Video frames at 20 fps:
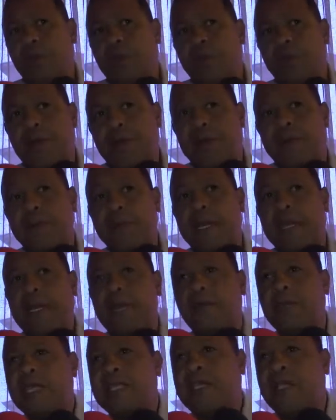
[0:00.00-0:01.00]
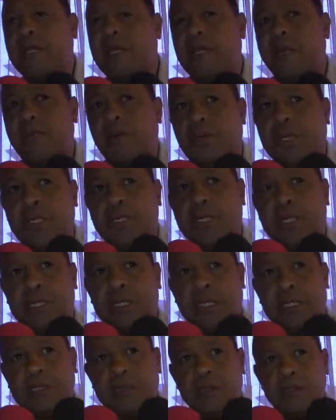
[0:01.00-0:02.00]
vamos a desplegar una serie de
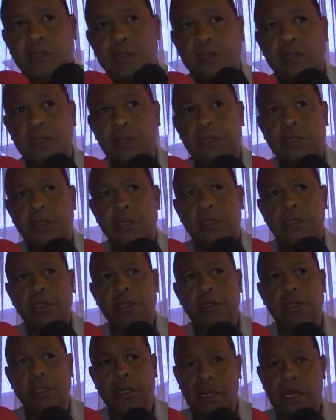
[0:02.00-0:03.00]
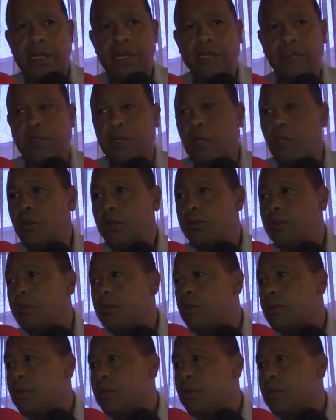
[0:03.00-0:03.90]
políticas en la gestión